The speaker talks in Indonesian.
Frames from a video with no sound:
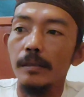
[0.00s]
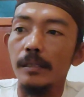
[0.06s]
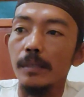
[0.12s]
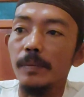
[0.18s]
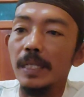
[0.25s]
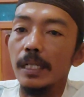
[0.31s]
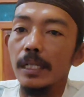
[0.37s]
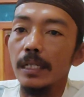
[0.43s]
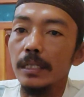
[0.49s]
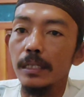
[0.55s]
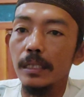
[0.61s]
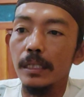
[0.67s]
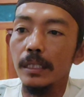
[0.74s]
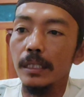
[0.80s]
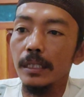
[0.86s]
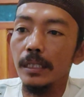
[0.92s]
Terima
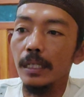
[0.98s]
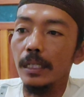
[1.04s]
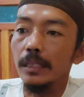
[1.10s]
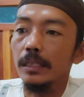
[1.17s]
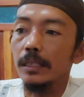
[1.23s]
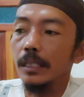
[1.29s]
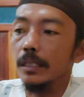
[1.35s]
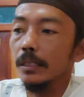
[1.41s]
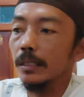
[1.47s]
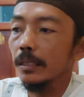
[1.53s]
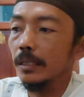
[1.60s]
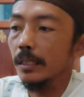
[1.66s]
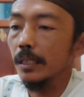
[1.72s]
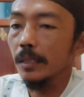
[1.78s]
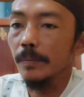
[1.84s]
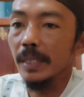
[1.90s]
kasih atas
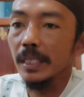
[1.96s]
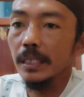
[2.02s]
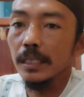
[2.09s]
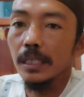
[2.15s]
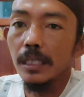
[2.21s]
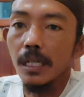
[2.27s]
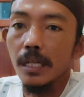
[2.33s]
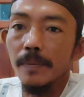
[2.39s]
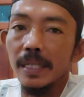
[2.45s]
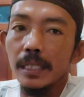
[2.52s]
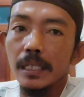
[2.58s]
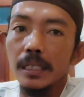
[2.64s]
kiriman cendera